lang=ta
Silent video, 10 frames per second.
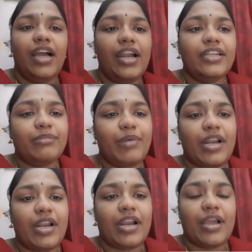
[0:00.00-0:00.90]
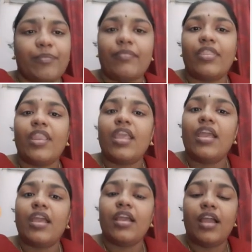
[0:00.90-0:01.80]
அடுத்து பாருங்கள்
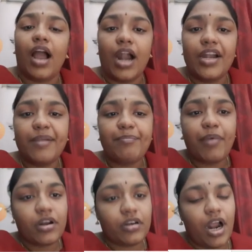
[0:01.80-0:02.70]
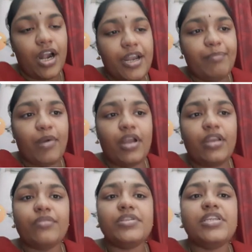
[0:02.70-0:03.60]
அழிப்பான் அழிப்பான்
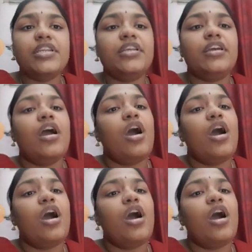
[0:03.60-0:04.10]
யோசிக்குது